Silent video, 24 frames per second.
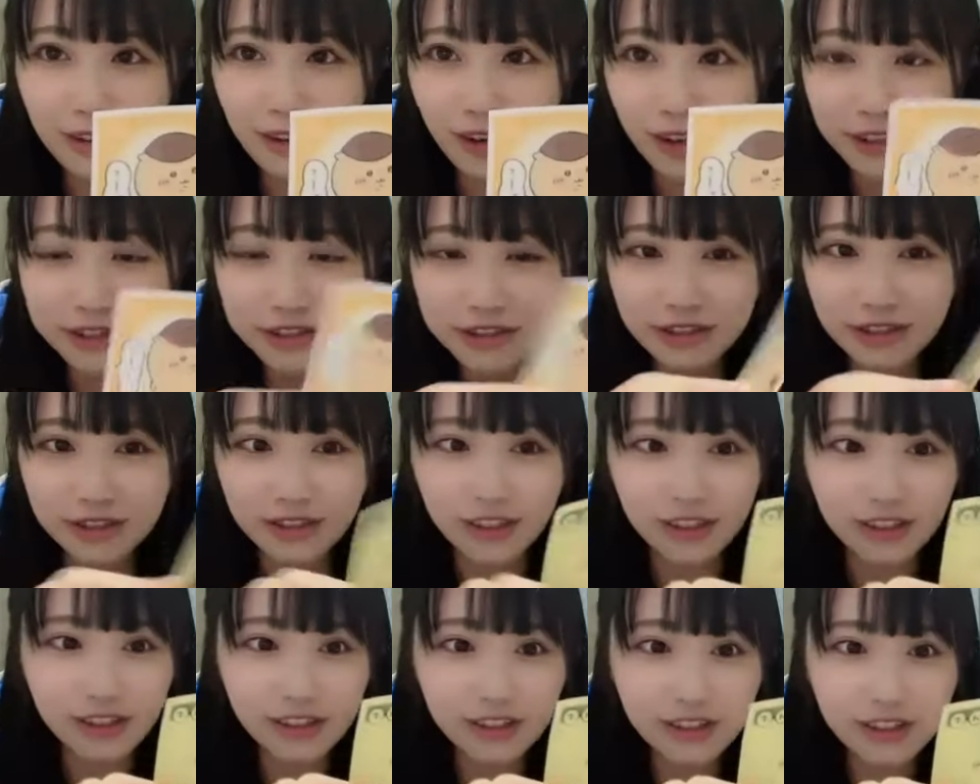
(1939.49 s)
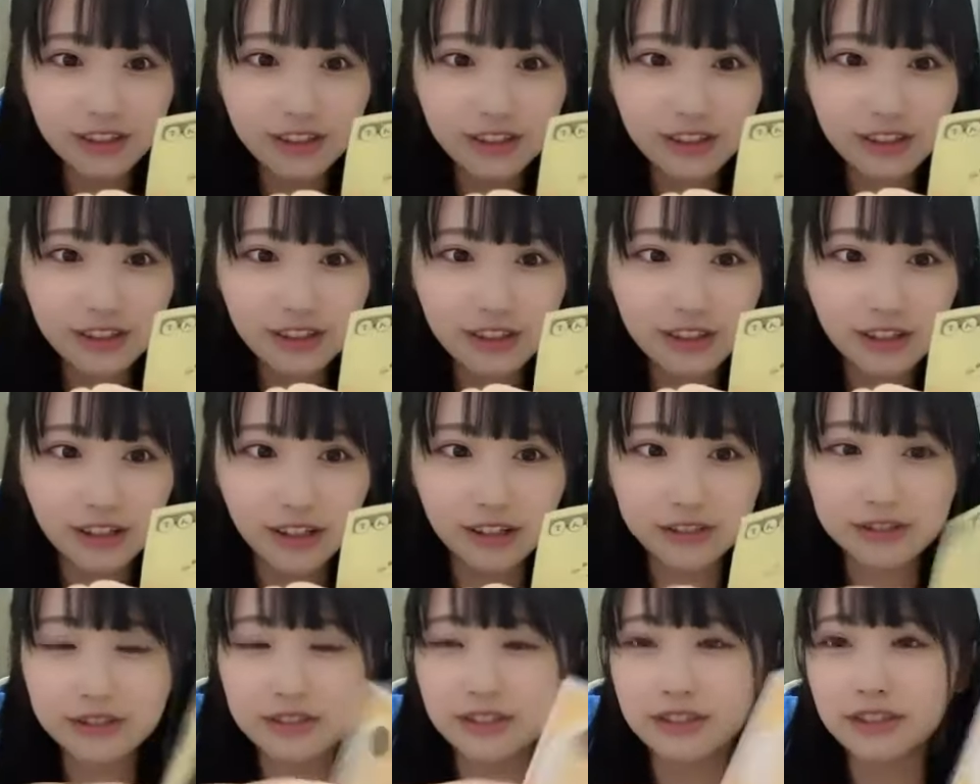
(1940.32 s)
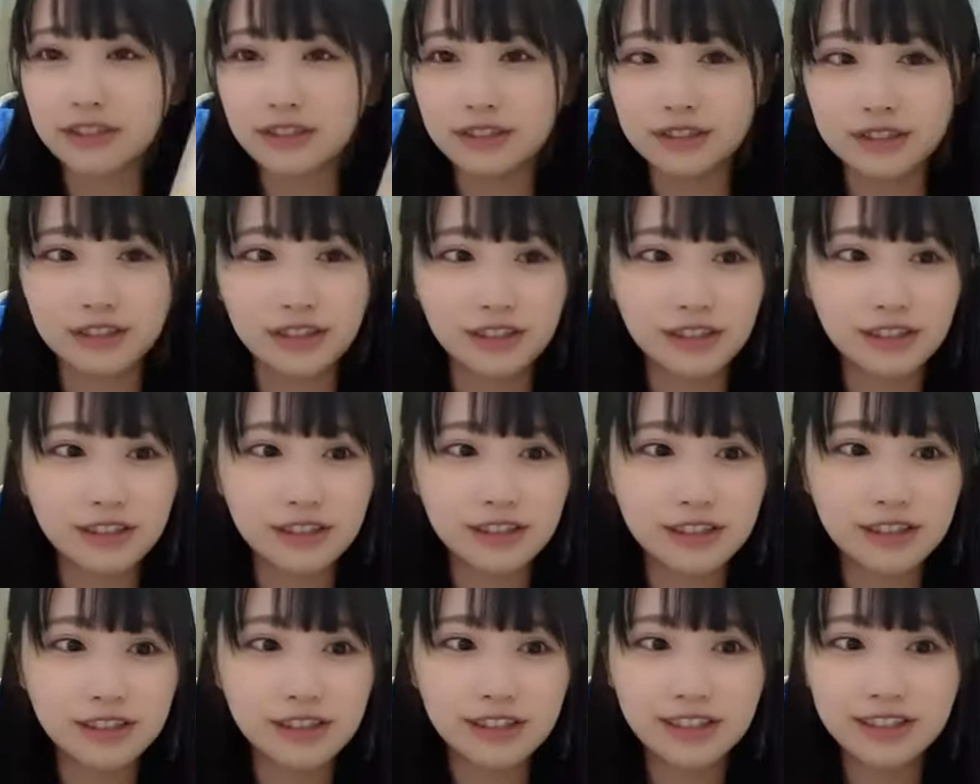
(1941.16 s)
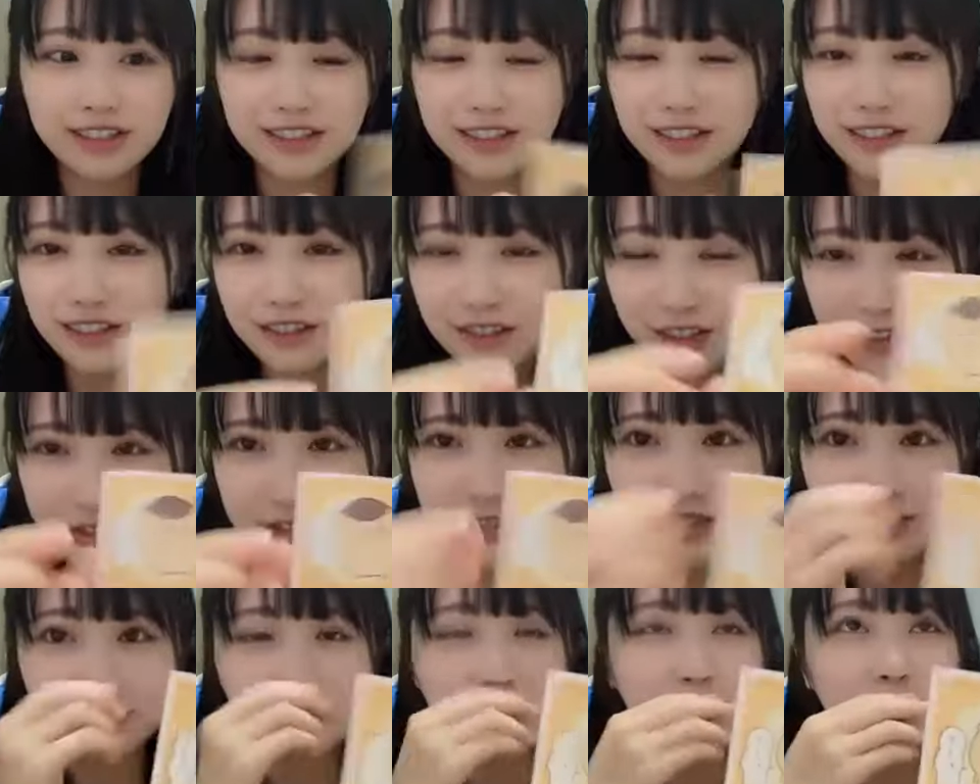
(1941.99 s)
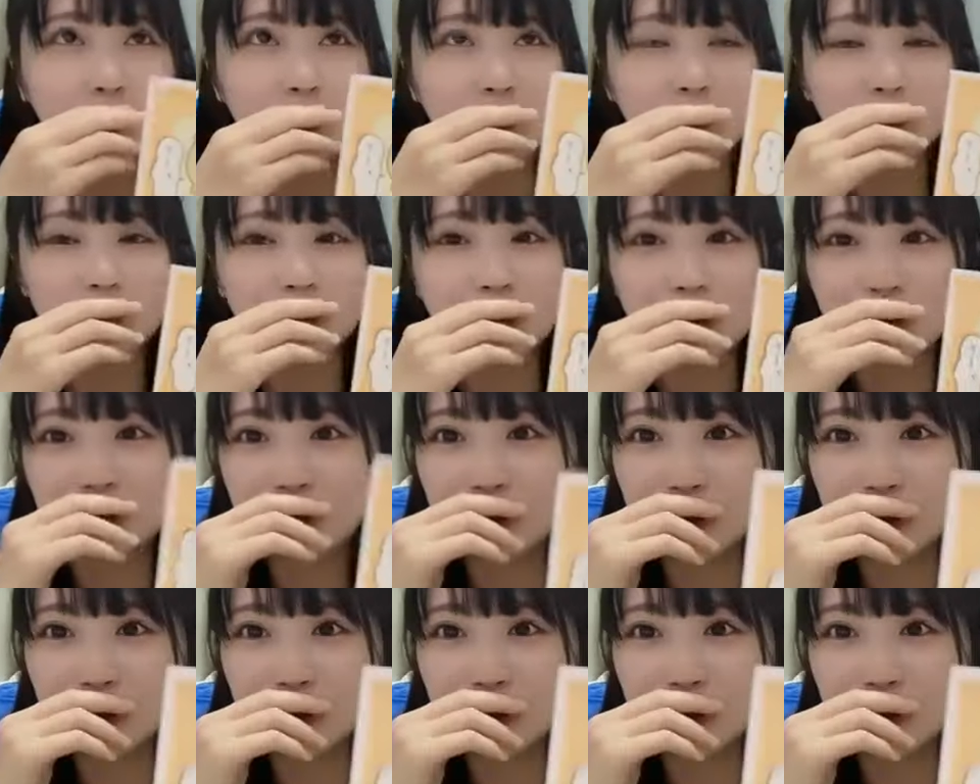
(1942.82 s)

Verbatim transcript: 初じゃない初じゃなかったえ初じゃないよねこれ